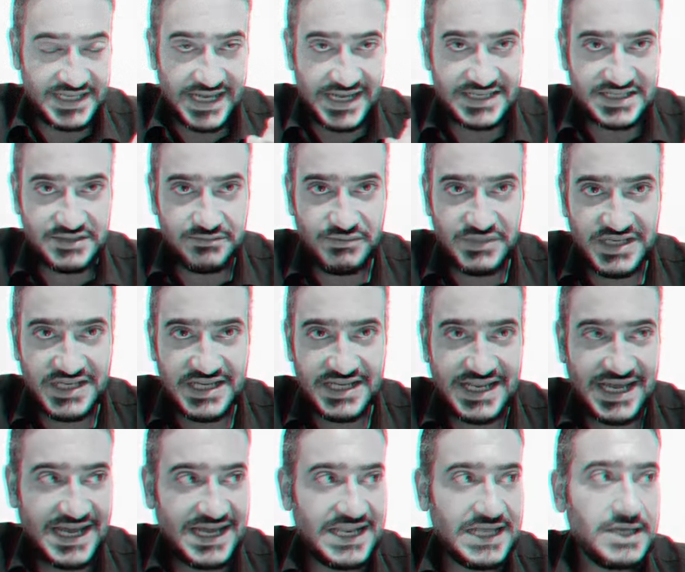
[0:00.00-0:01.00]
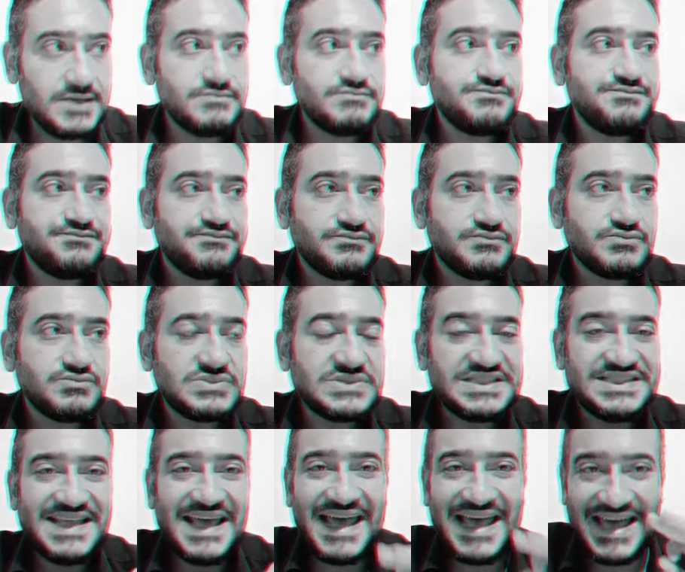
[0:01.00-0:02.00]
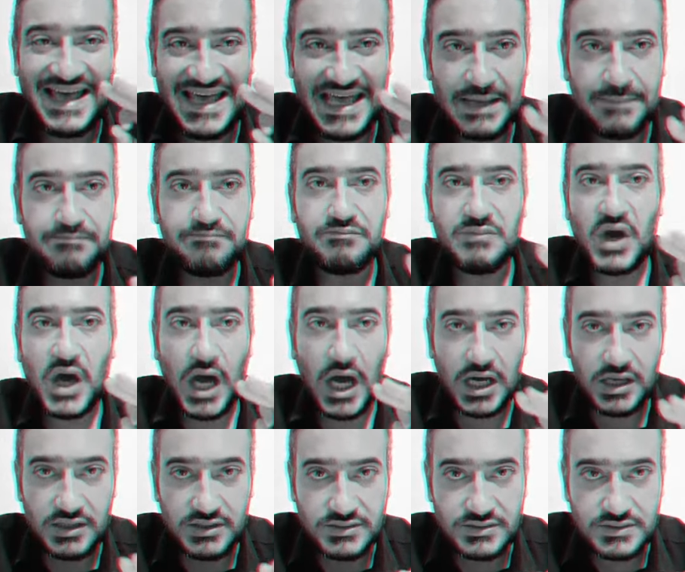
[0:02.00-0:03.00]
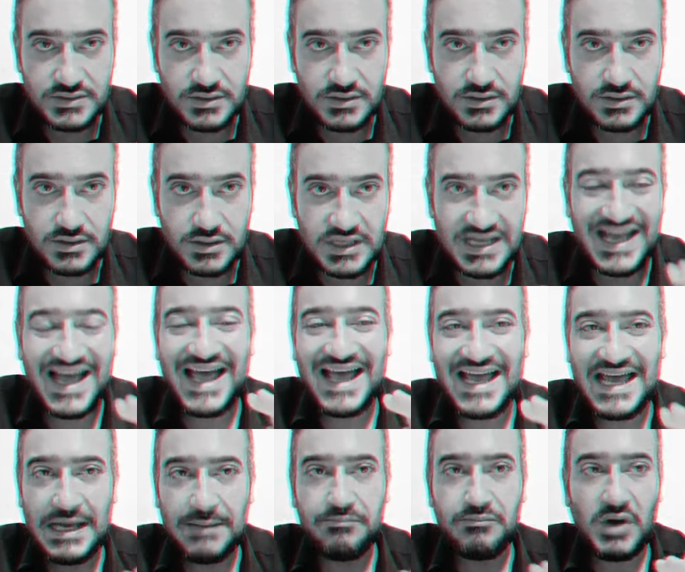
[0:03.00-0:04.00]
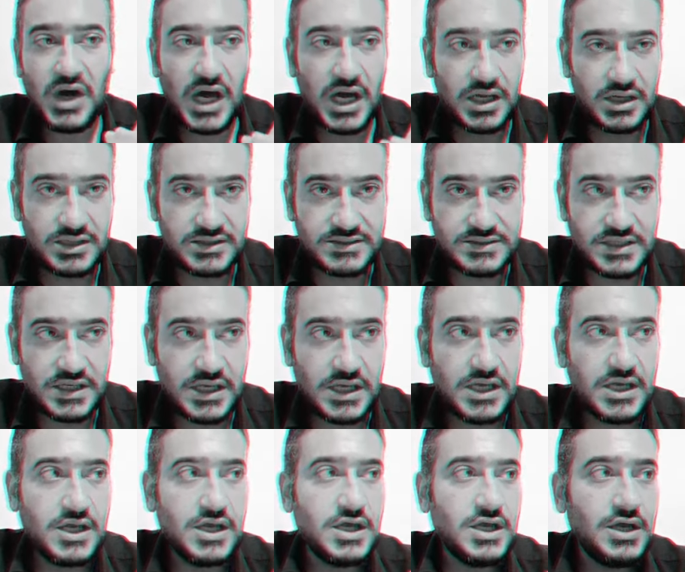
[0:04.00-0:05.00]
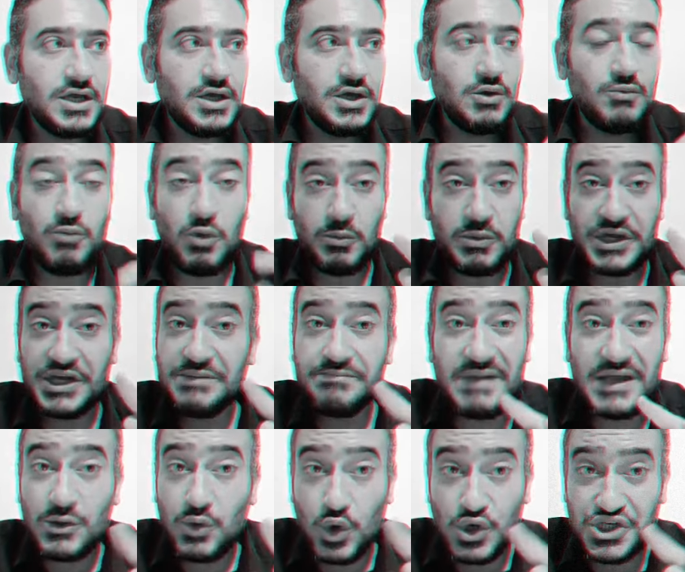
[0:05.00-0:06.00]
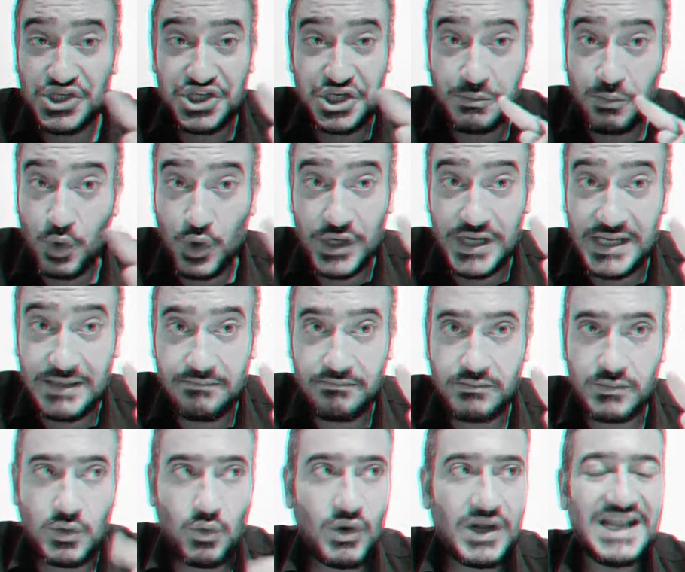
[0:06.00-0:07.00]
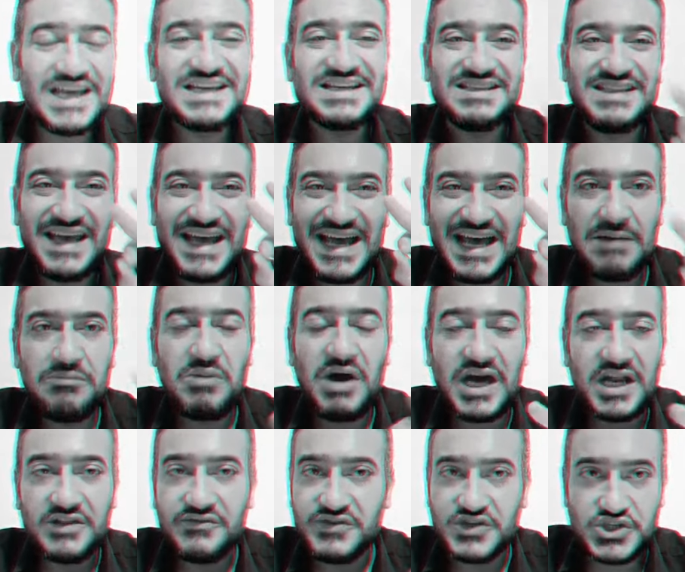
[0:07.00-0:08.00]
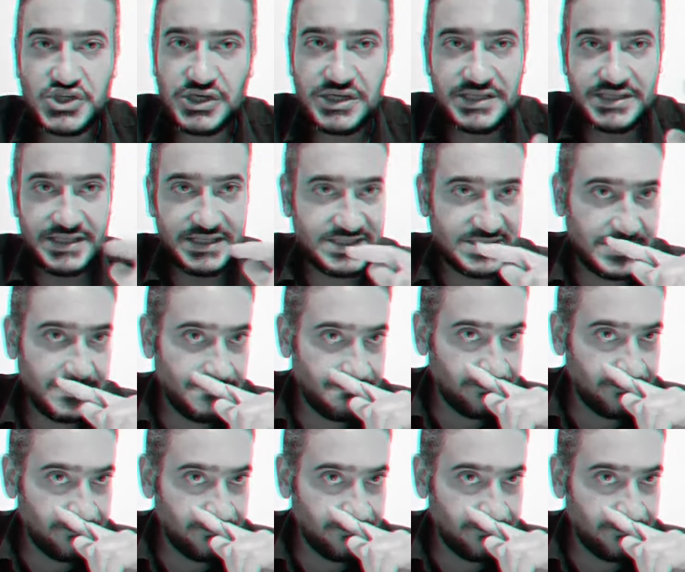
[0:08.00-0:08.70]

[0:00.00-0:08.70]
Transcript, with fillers: هختم بيه الحلقة ده أهم عرض أهم عرض ممكن ما يكونش مؤلم ولكن ده أهم عرض في الشهر التاسع